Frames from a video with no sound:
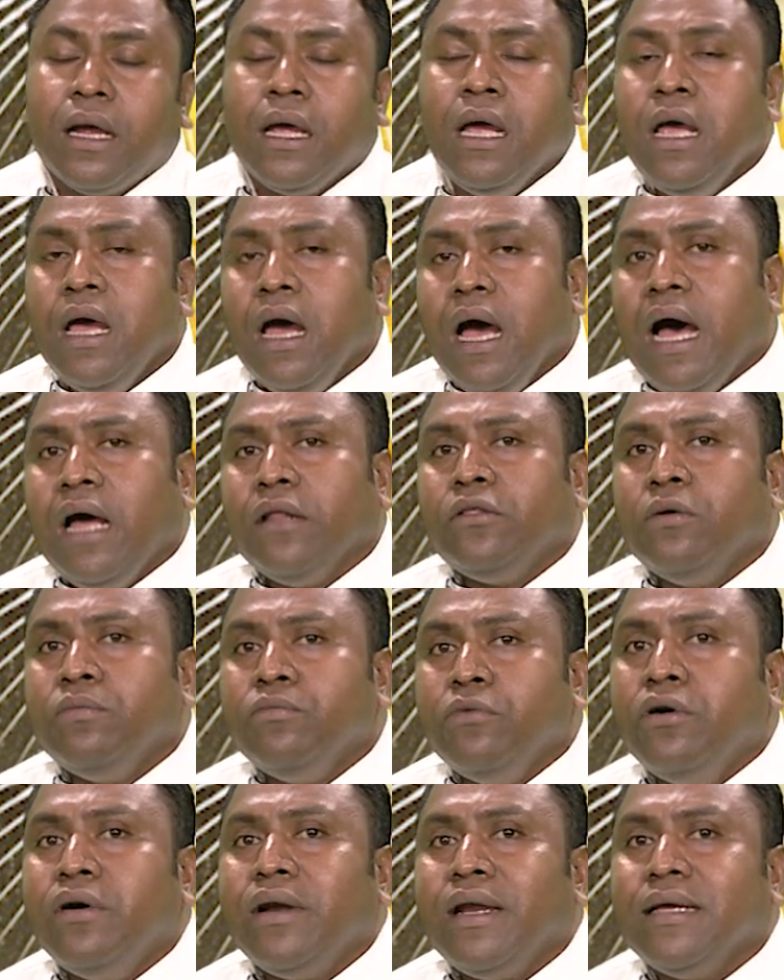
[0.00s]
atu
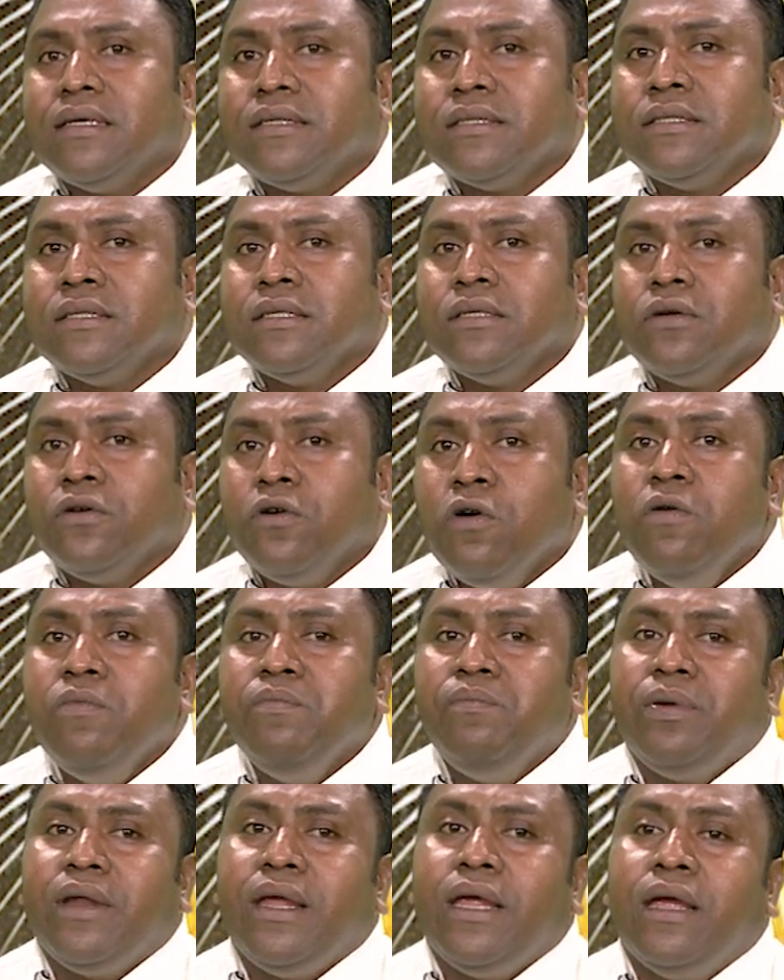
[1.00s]
moris
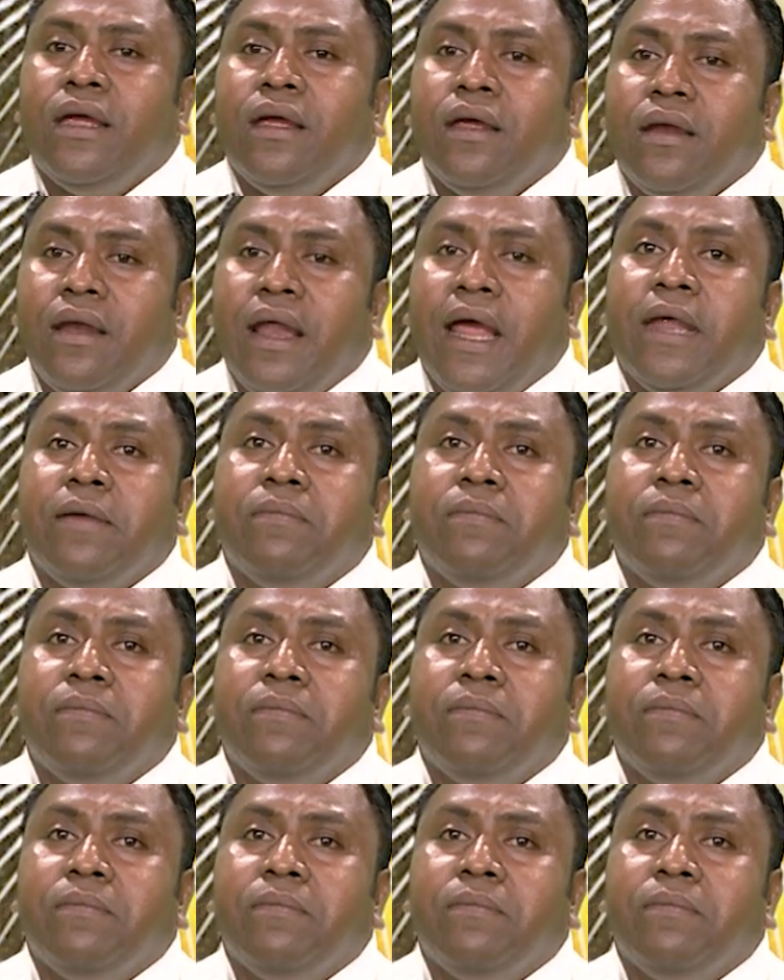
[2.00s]
kumpri de